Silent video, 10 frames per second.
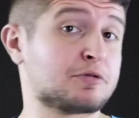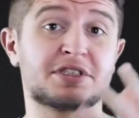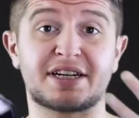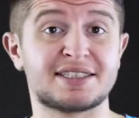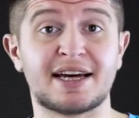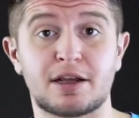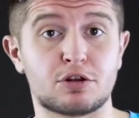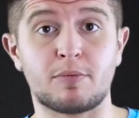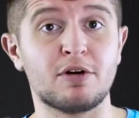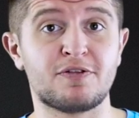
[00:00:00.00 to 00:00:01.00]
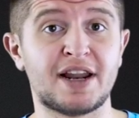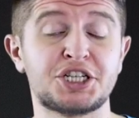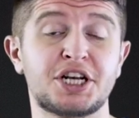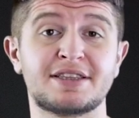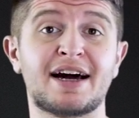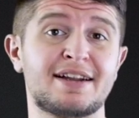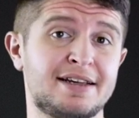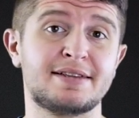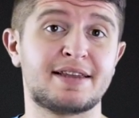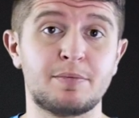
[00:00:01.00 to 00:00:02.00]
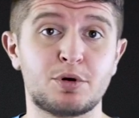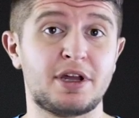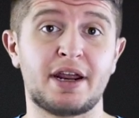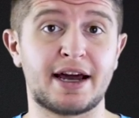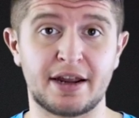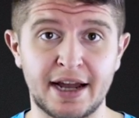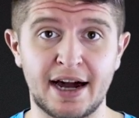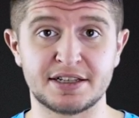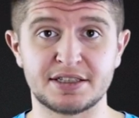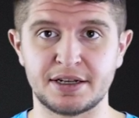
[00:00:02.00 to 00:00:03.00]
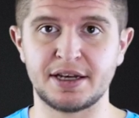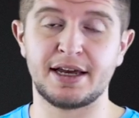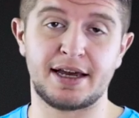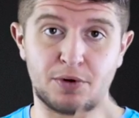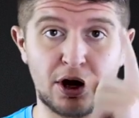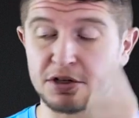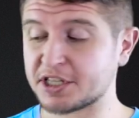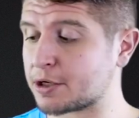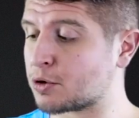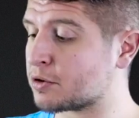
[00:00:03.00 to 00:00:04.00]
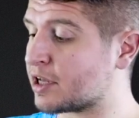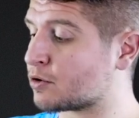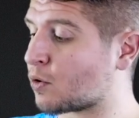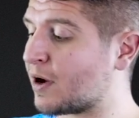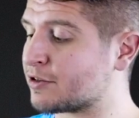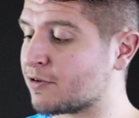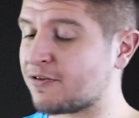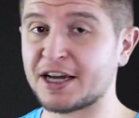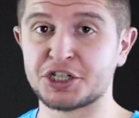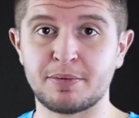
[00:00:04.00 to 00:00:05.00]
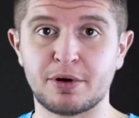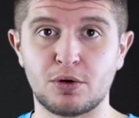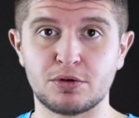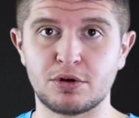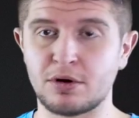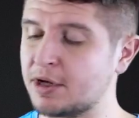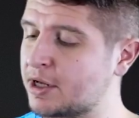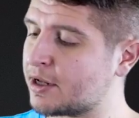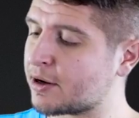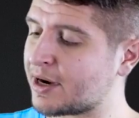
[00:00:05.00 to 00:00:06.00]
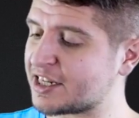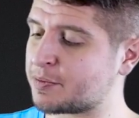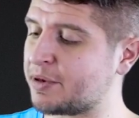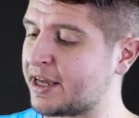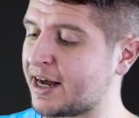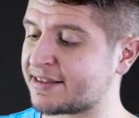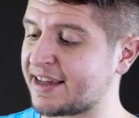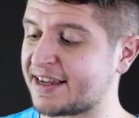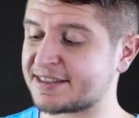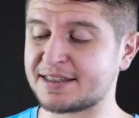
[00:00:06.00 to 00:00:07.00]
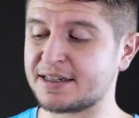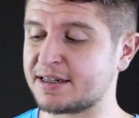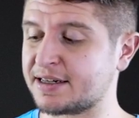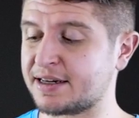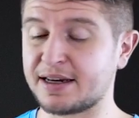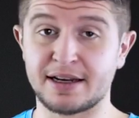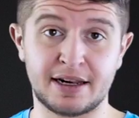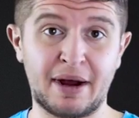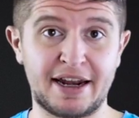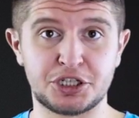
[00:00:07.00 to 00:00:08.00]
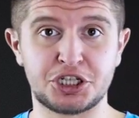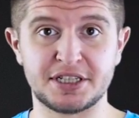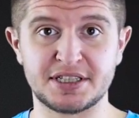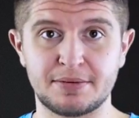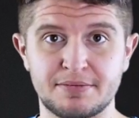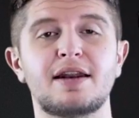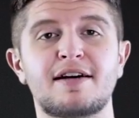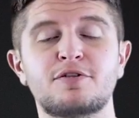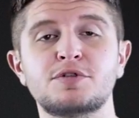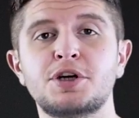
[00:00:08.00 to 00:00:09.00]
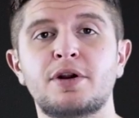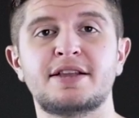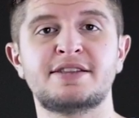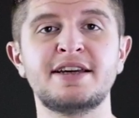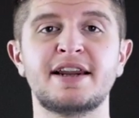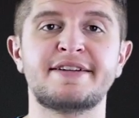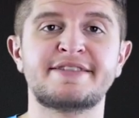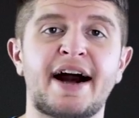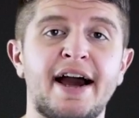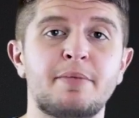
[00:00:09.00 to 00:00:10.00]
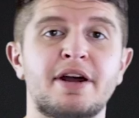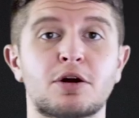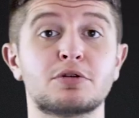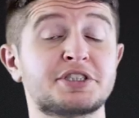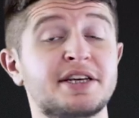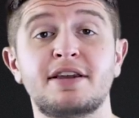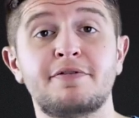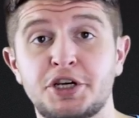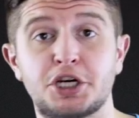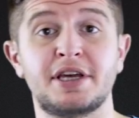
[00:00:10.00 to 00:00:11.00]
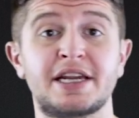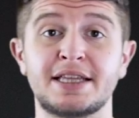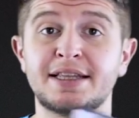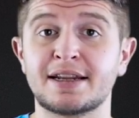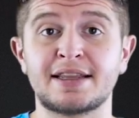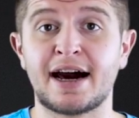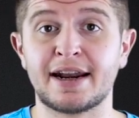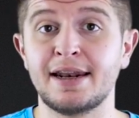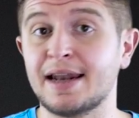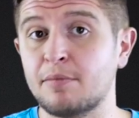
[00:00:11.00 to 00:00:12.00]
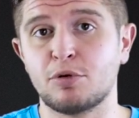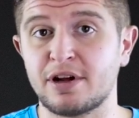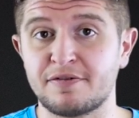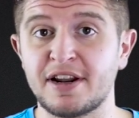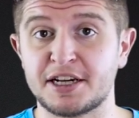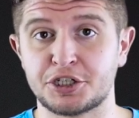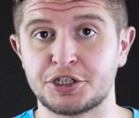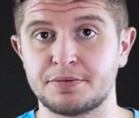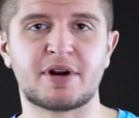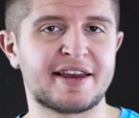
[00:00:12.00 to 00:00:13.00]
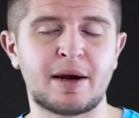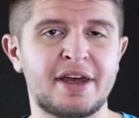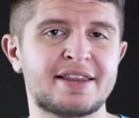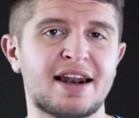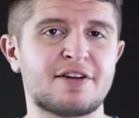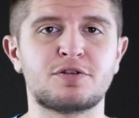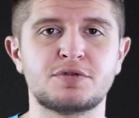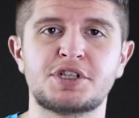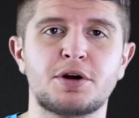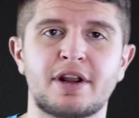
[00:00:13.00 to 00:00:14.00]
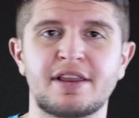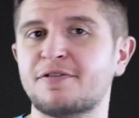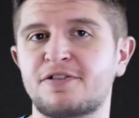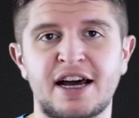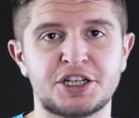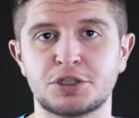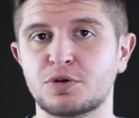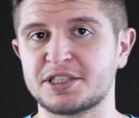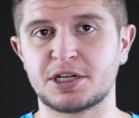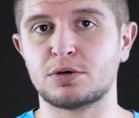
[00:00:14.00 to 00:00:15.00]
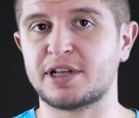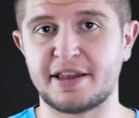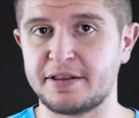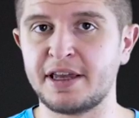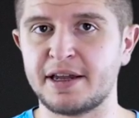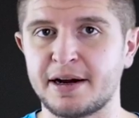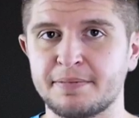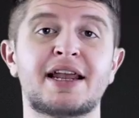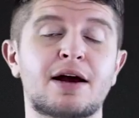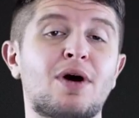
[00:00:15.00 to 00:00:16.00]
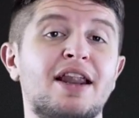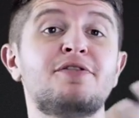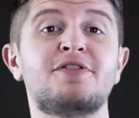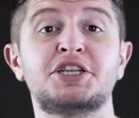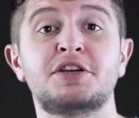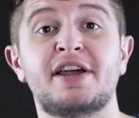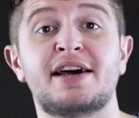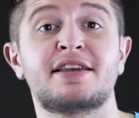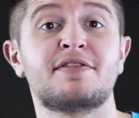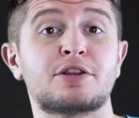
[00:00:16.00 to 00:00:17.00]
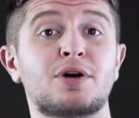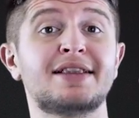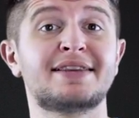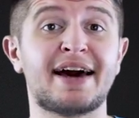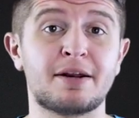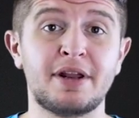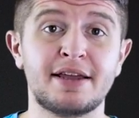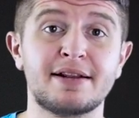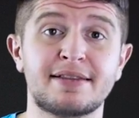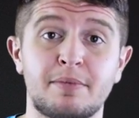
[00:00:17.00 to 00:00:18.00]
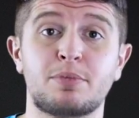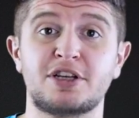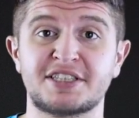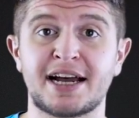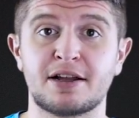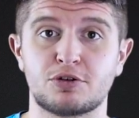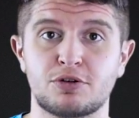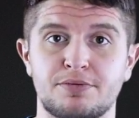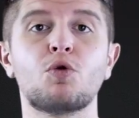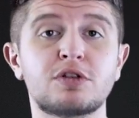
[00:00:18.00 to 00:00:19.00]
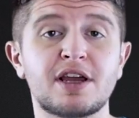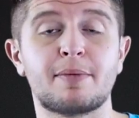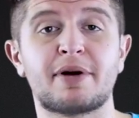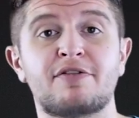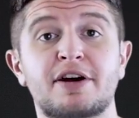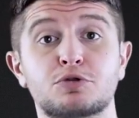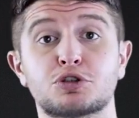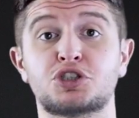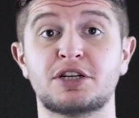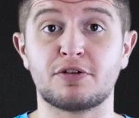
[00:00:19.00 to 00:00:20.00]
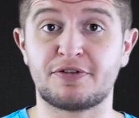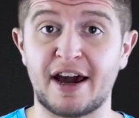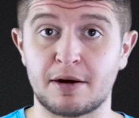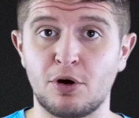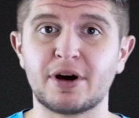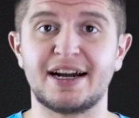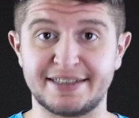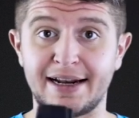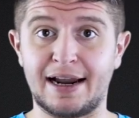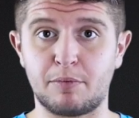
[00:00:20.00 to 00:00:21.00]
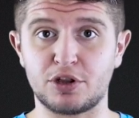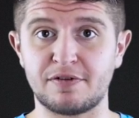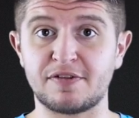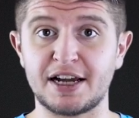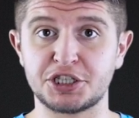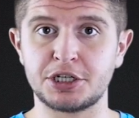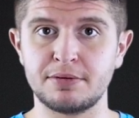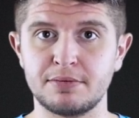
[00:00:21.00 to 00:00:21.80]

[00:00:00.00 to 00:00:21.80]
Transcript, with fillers: da non stressare troppo il flash e dargli il tempo di ricaricarsi. È una cosa che non ho detto, quando il flash è pronto la spia test eh, rimane accesa. La funzione delay timer consente invece di ritardare il lampo del flash, praticamente è la funzione del flash sulla seconda tendina, nella quale il flash viene attivato al termine del tempo di scatto, utile per avere un soggetto fermo grazie al lampo del flash